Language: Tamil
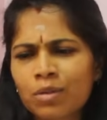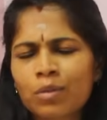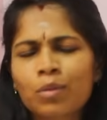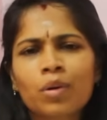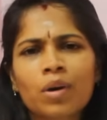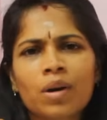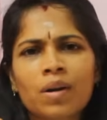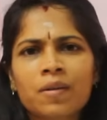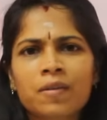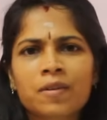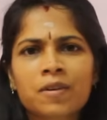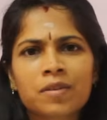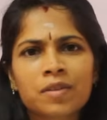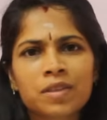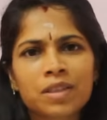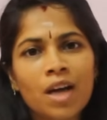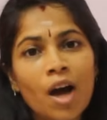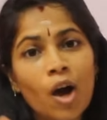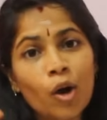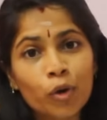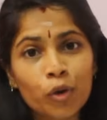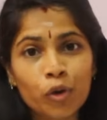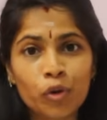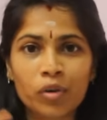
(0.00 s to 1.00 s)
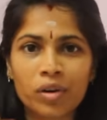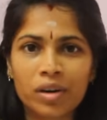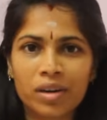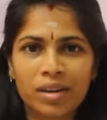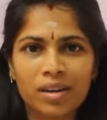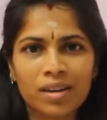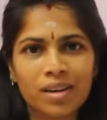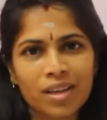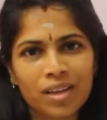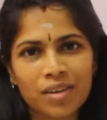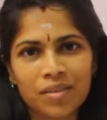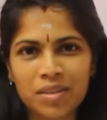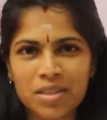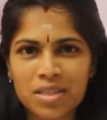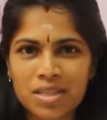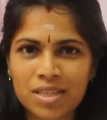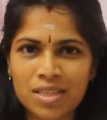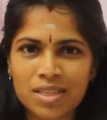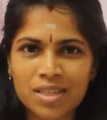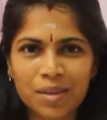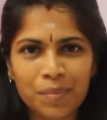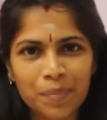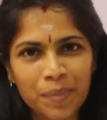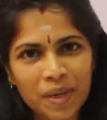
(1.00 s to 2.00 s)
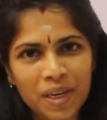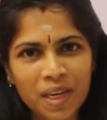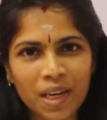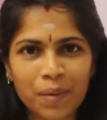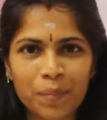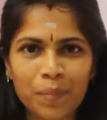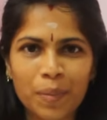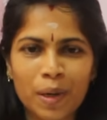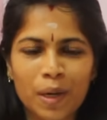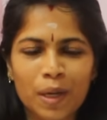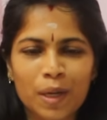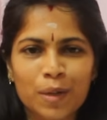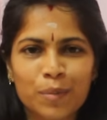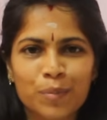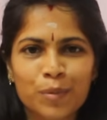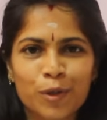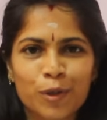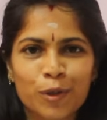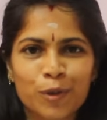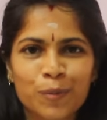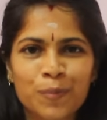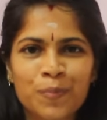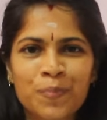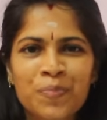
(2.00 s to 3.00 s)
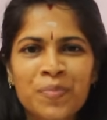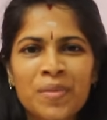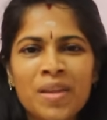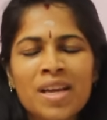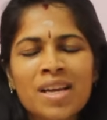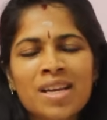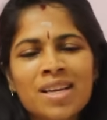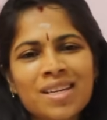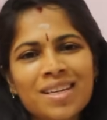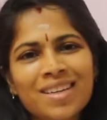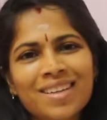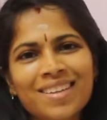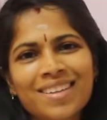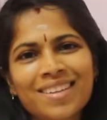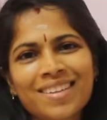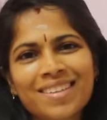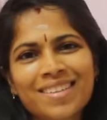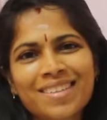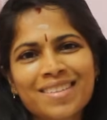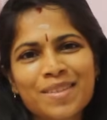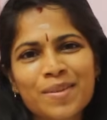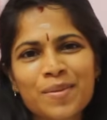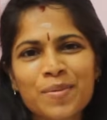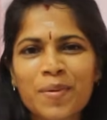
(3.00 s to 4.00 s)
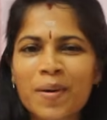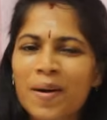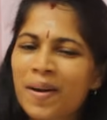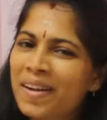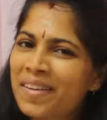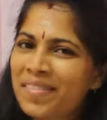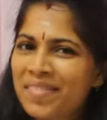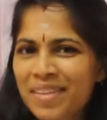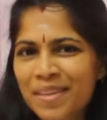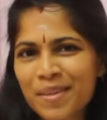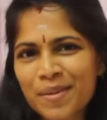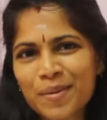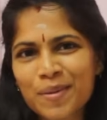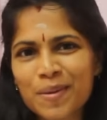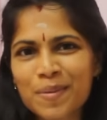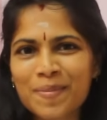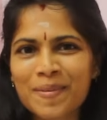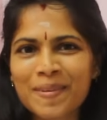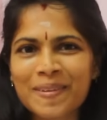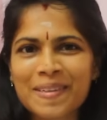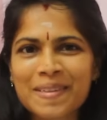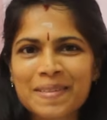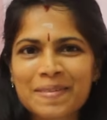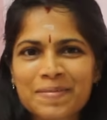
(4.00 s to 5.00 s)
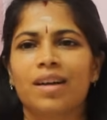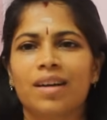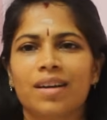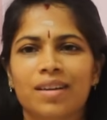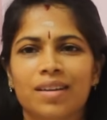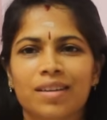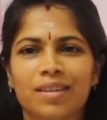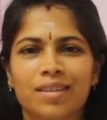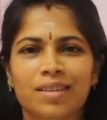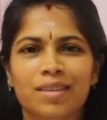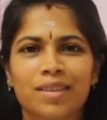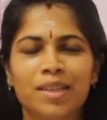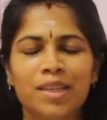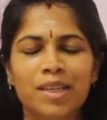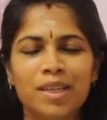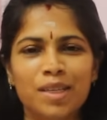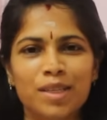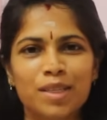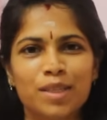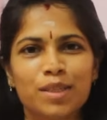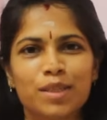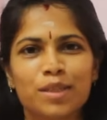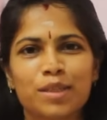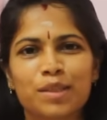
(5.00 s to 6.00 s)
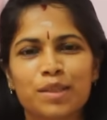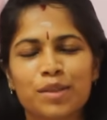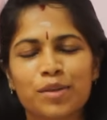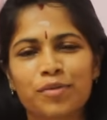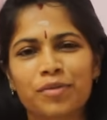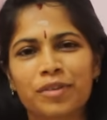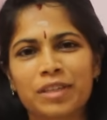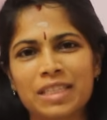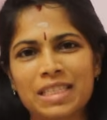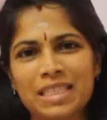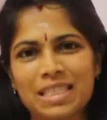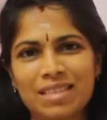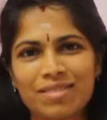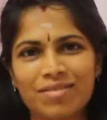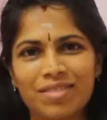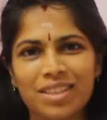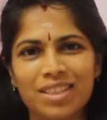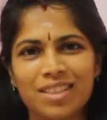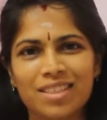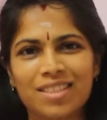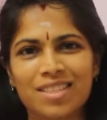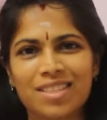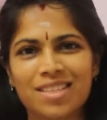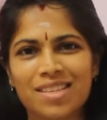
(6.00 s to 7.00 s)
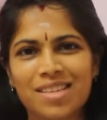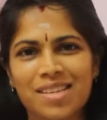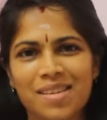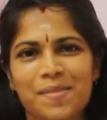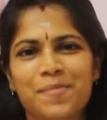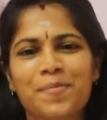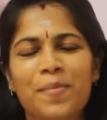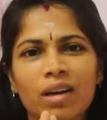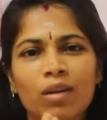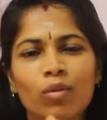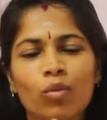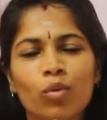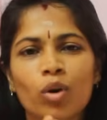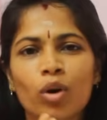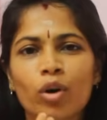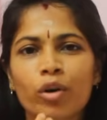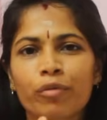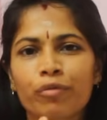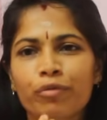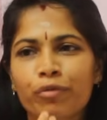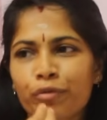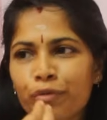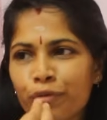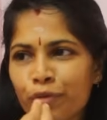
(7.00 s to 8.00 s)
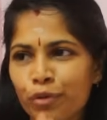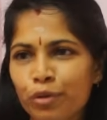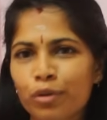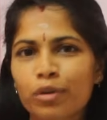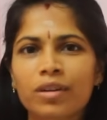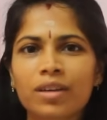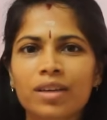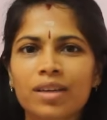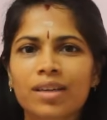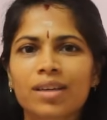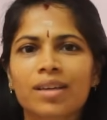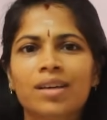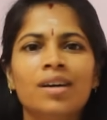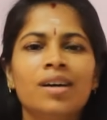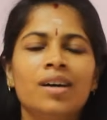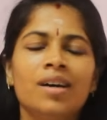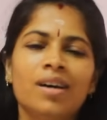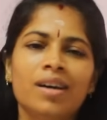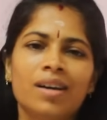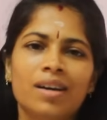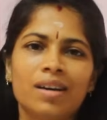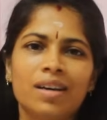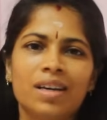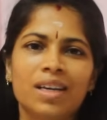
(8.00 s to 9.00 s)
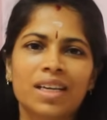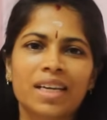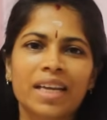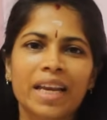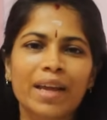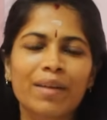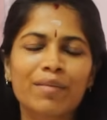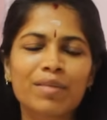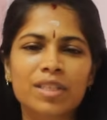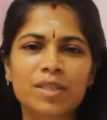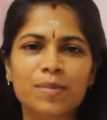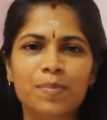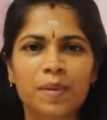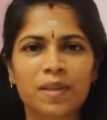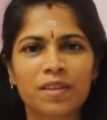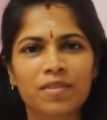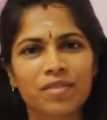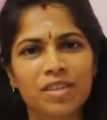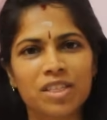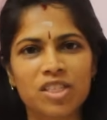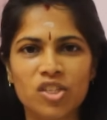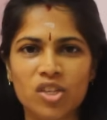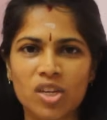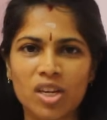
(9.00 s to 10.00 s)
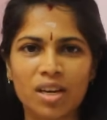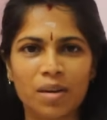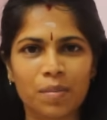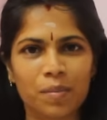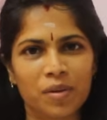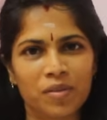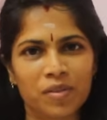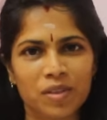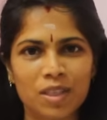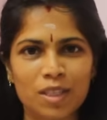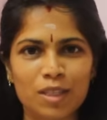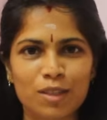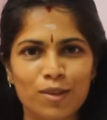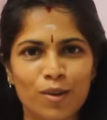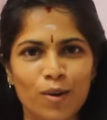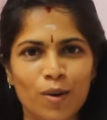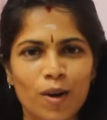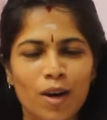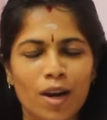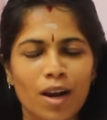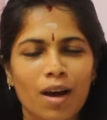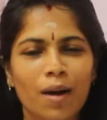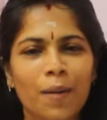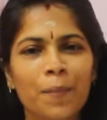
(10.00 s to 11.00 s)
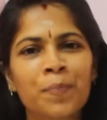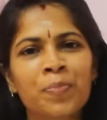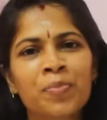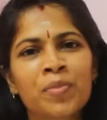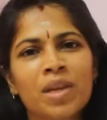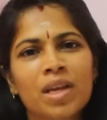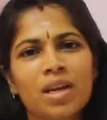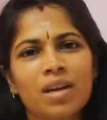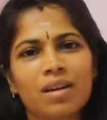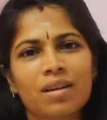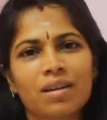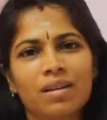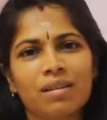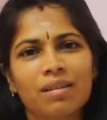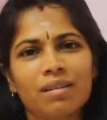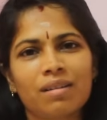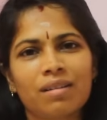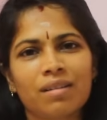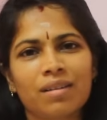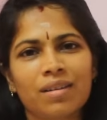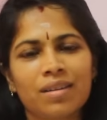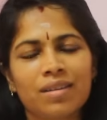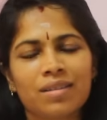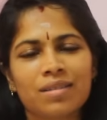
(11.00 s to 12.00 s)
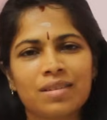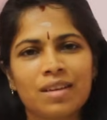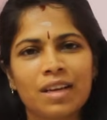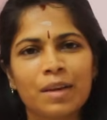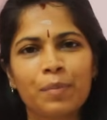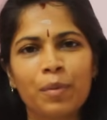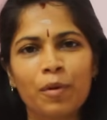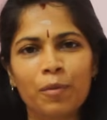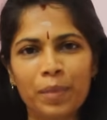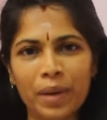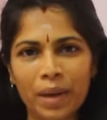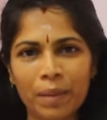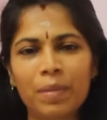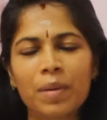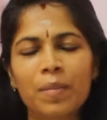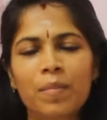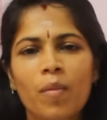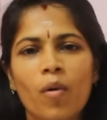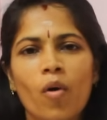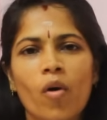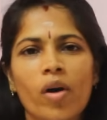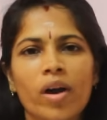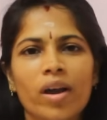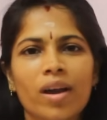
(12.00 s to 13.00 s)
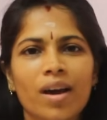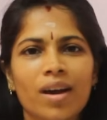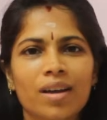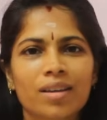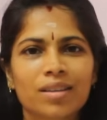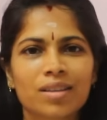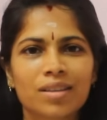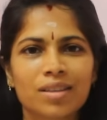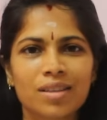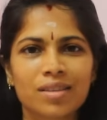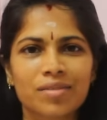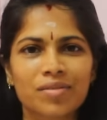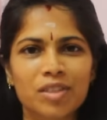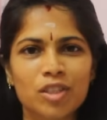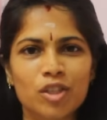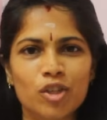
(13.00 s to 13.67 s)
ஓரளவுக்கு வந்து அக்யூரேட்டாக நீங்கள் வந்துட்டு ப்ரிடிக்ட் பண்ணிக்க முடியும் ஸோ வாங்க வீடியோக்குள்ளே போகலாம் ஸோ ஃபஸ்ட்டு வந்துட்டு உங்களோட ஃபுட்டு ப வச்சே நம்ம வந்து சொல்லலாம் இப்போ பேபி பாயாக இருந்ததுன்னு